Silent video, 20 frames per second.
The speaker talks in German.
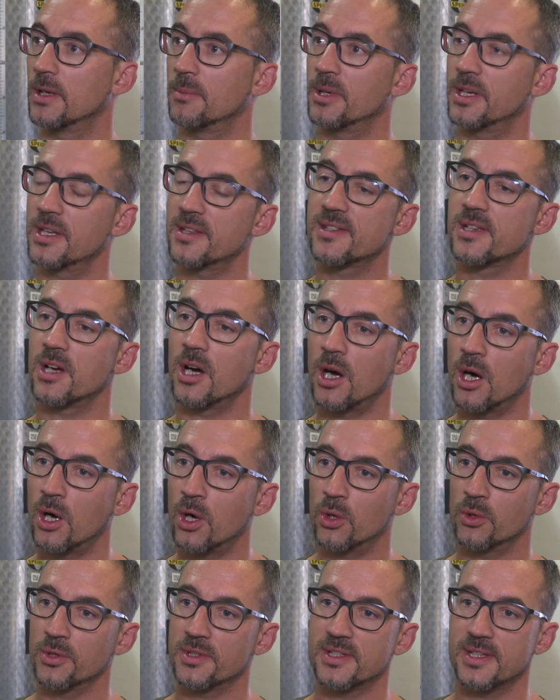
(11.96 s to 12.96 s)
wenn wir jetzt an
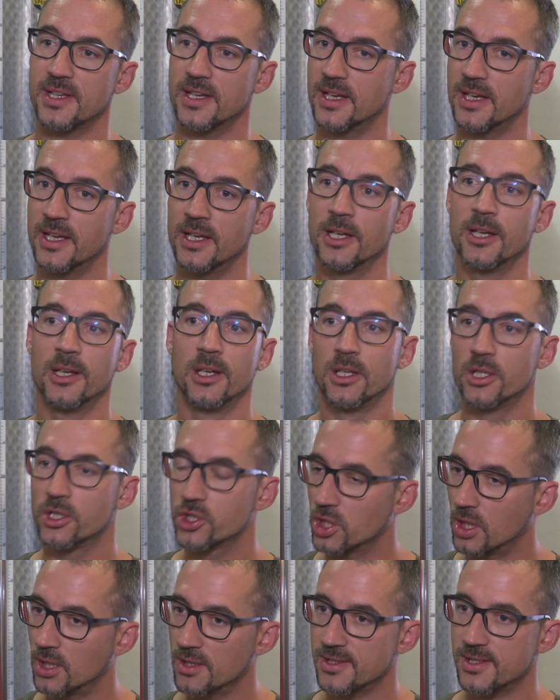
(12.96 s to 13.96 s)
AOC
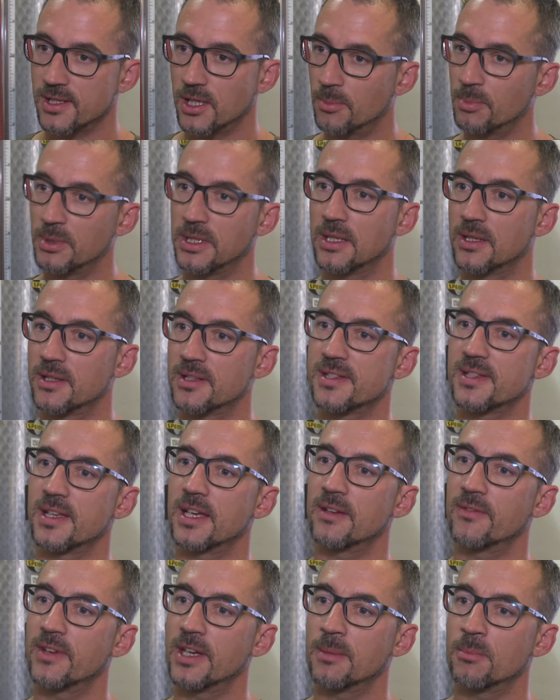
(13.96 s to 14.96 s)
Schassla
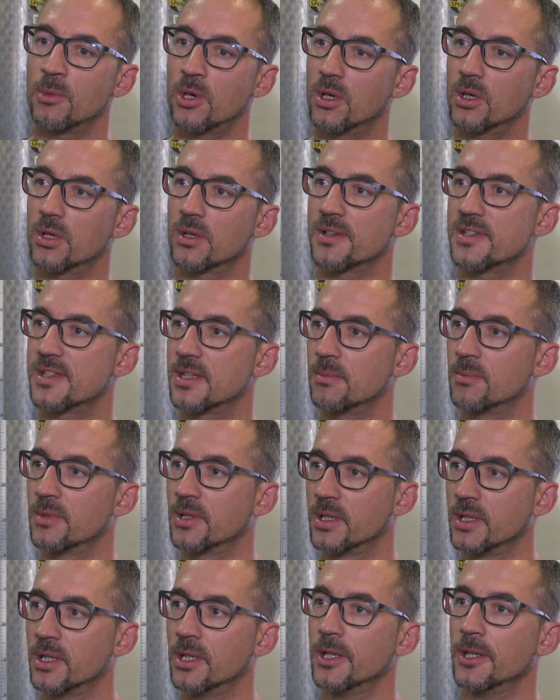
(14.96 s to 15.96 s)
Bielersee machen wollen, sind
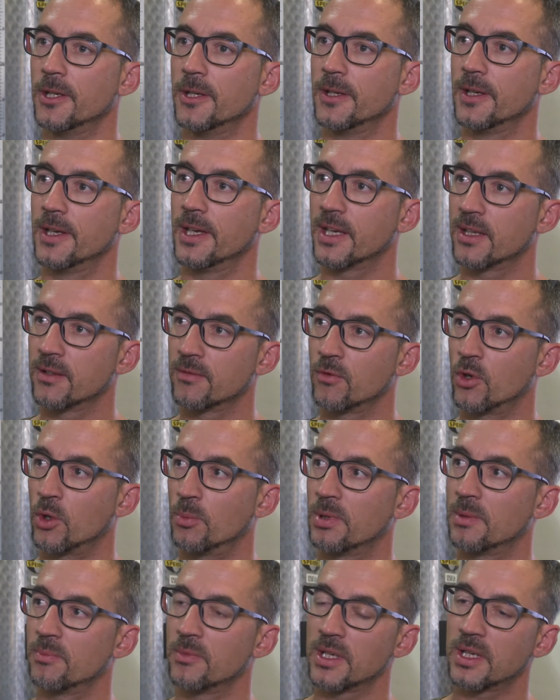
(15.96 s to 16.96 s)
wir
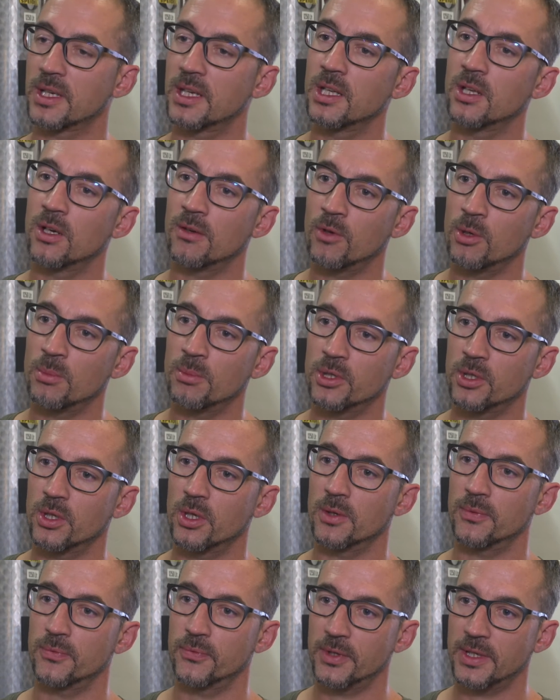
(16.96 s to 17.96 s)
irgendwo bei einem Kilo, das wir
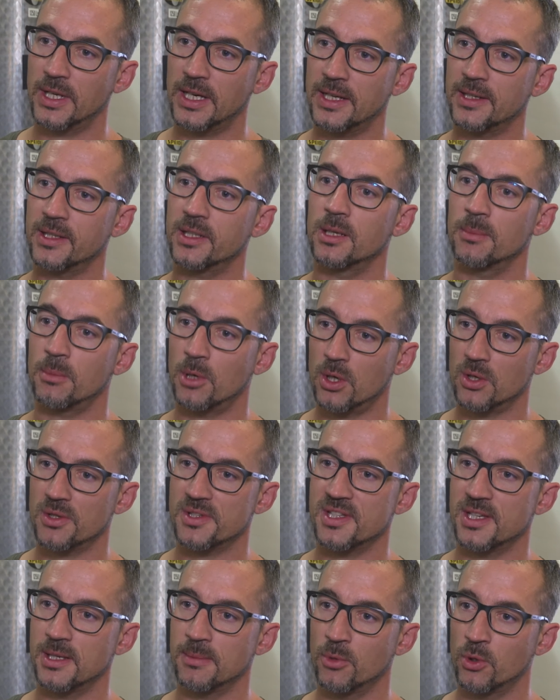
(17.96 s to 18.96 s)
dürfen ernten,
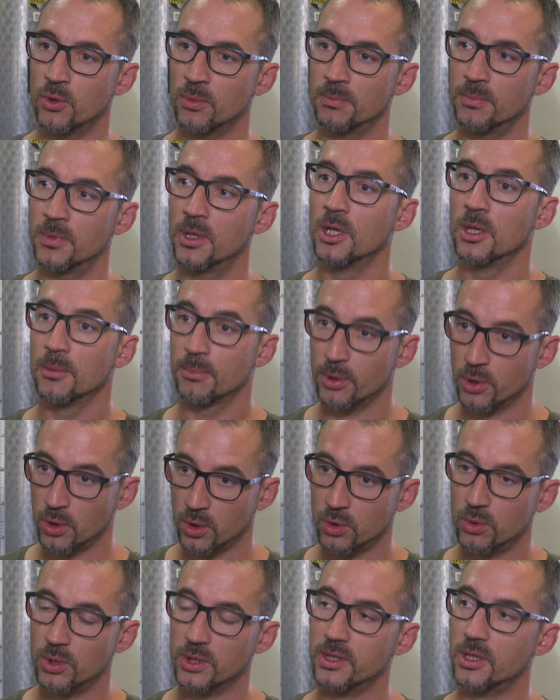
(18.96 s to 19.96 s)
Maximum
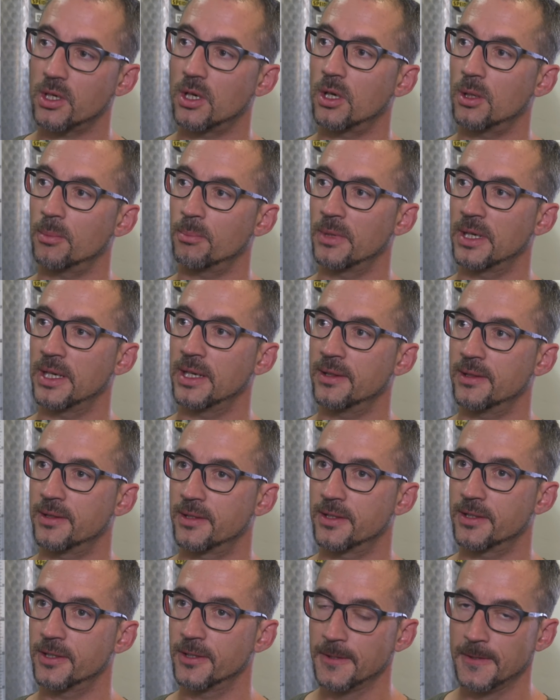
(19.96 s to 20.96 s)
pro
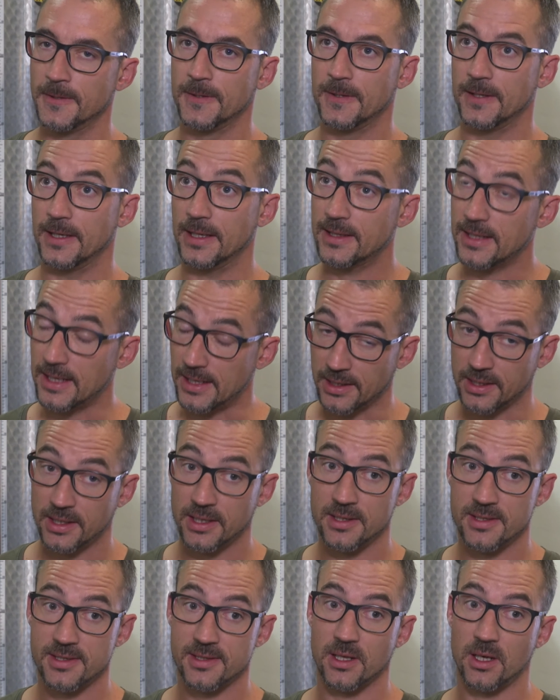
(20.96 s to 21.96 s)
Quadratmeter. Ich
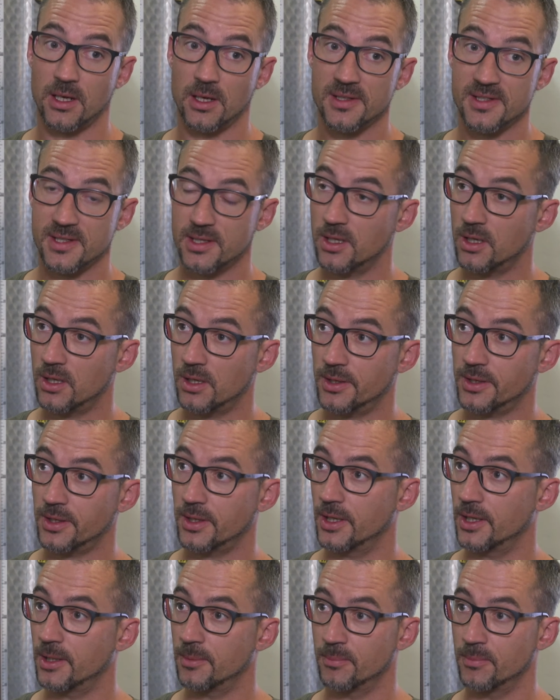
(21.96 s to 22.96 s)
denke, jetzt dieses
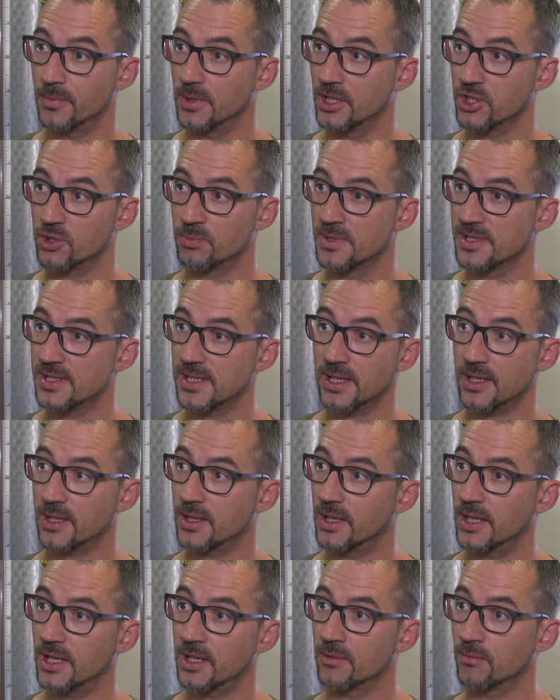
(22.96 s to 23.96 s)
Jahr ähm, ist man
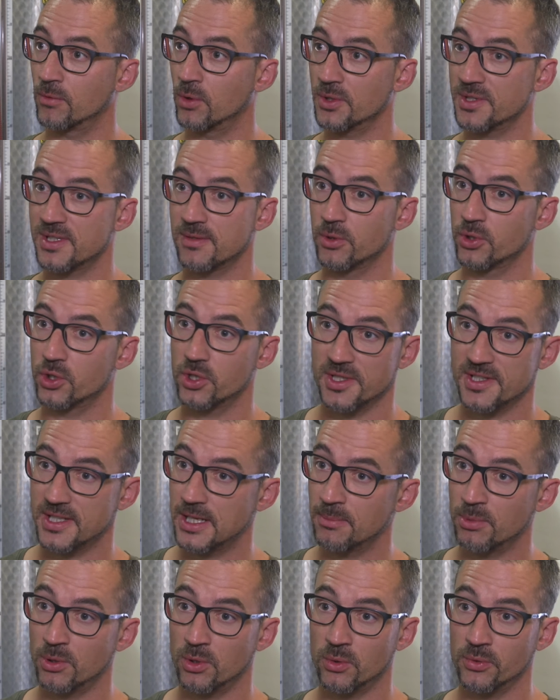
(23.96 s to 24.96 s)
sicher irgendwo zwischen
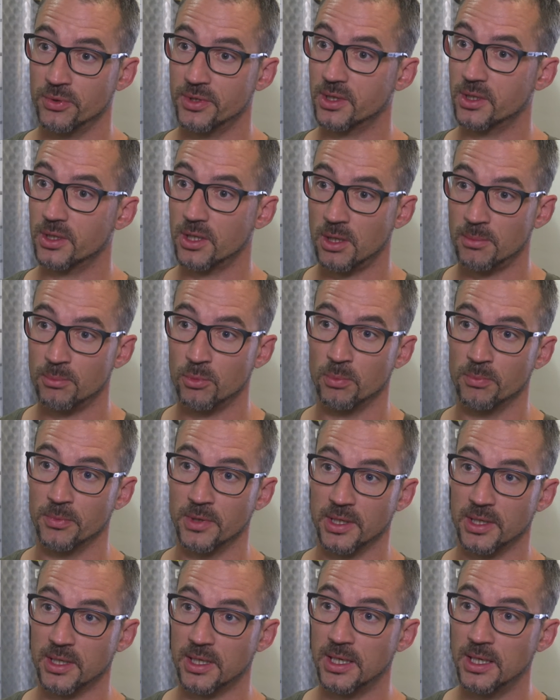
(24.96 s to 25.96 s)
700 Gramm
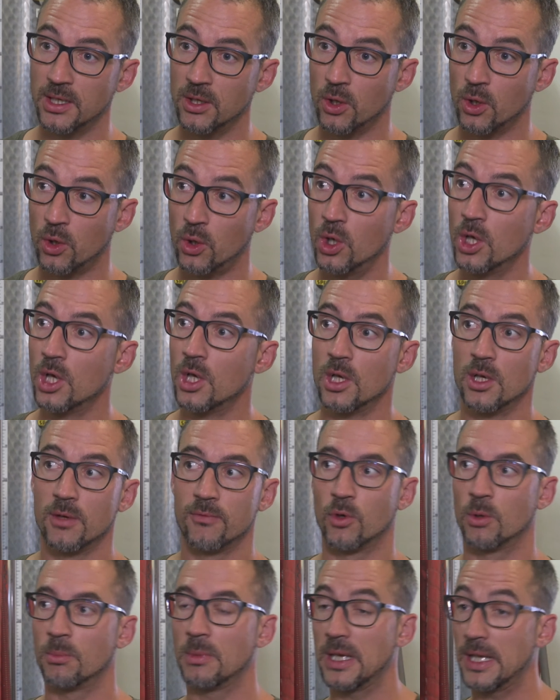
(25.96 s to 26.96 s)
und einem Kilo,
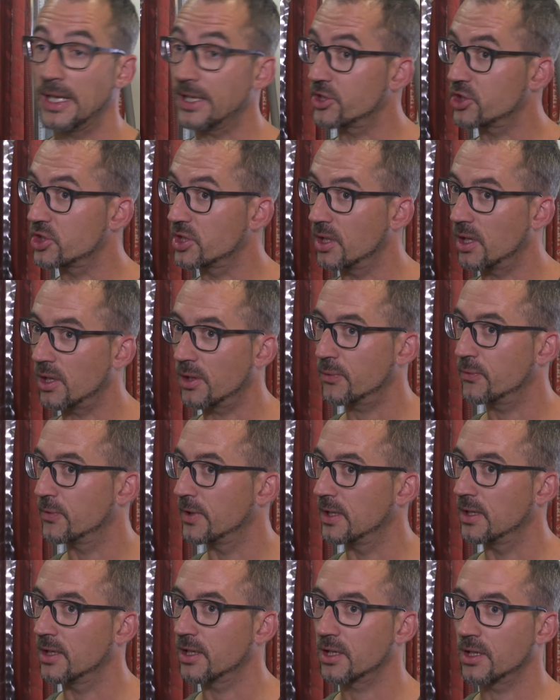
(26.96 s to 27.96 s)
wo man letztes Jahr
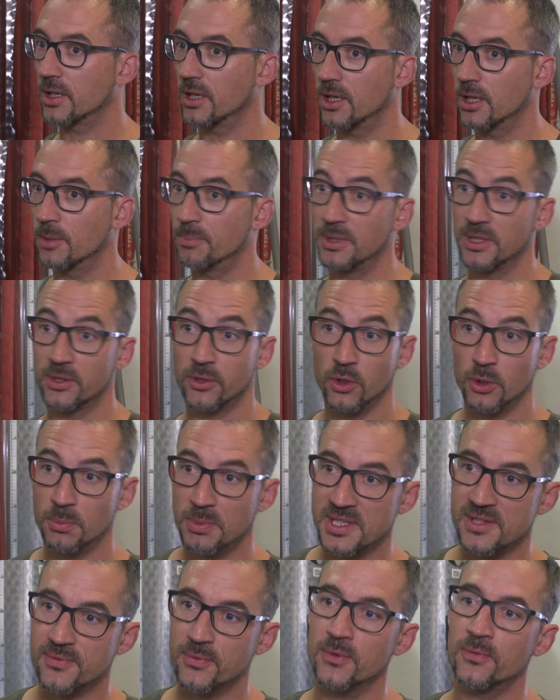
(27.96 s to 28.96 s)
vielleicht äh, bei
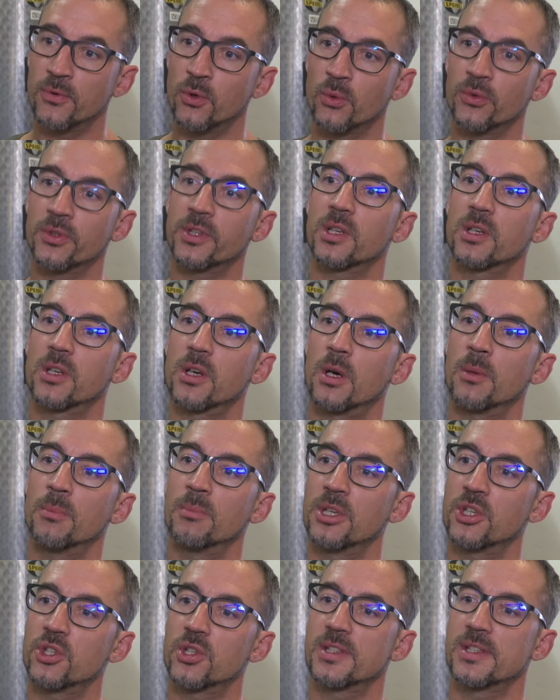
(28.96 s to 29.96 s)
300 bis 500
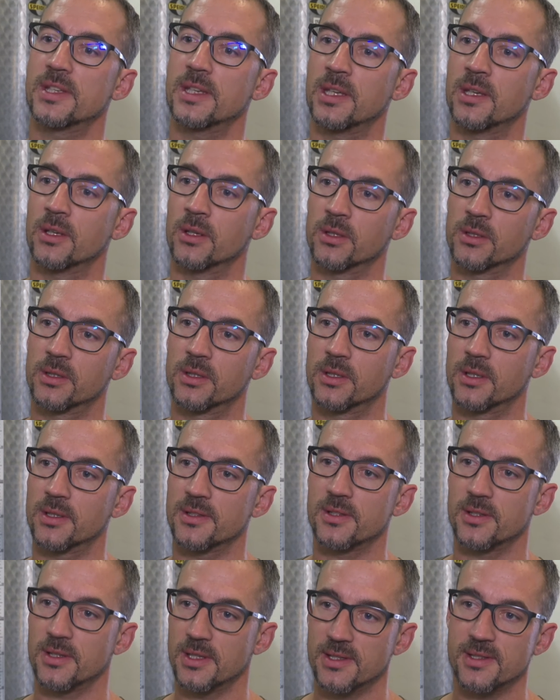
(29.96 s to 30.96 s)
Gramm war. Oder?
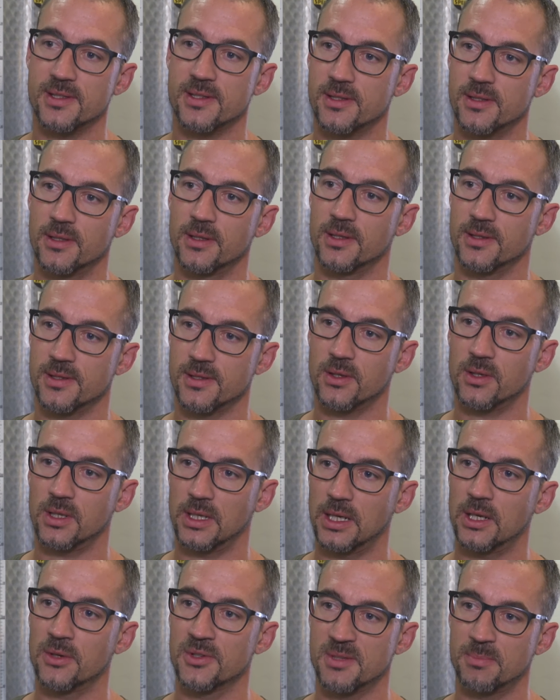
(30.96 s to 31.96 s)
Also jetzt so ein
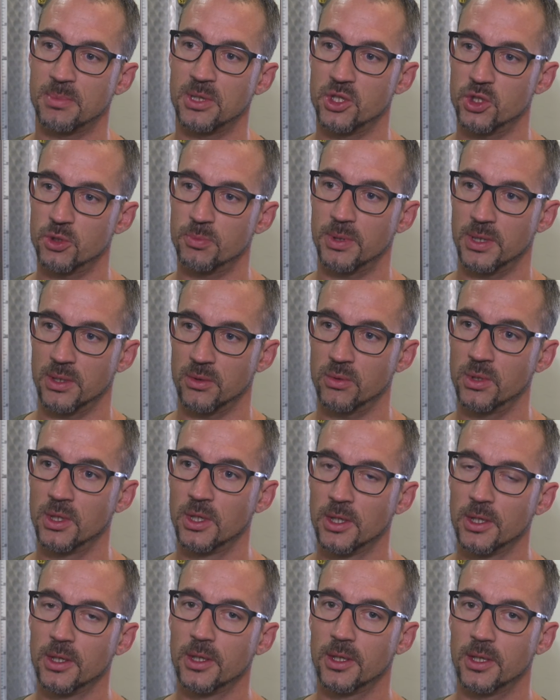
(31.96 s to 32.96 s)
bisschen als Beispiel,
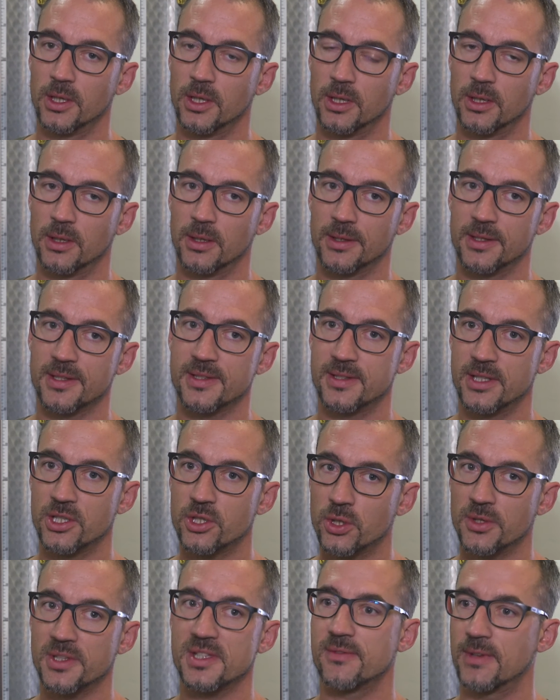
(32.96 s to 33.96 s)
äh, das
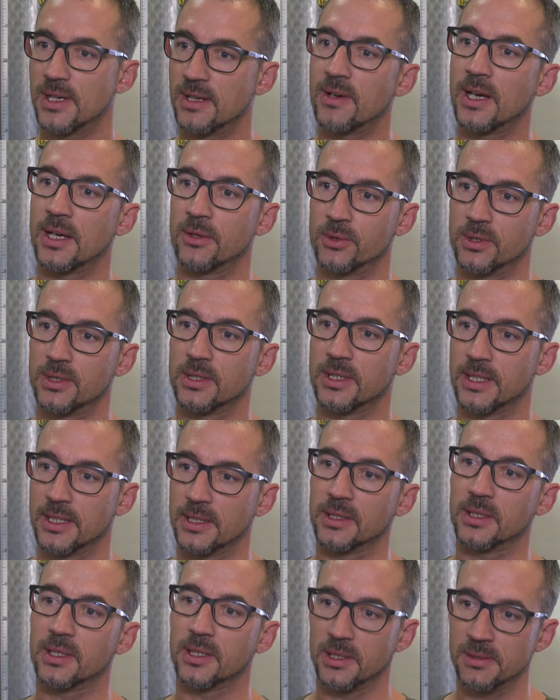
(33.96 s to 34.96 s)
sind schon zwei Welten,
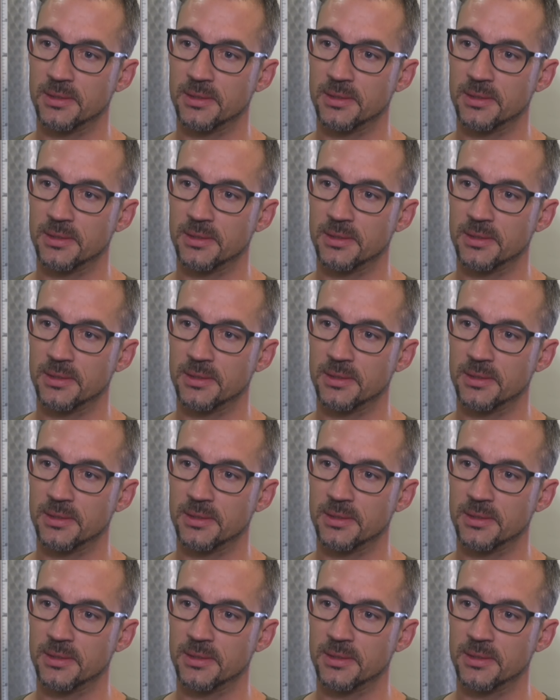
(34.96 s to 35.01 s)
denke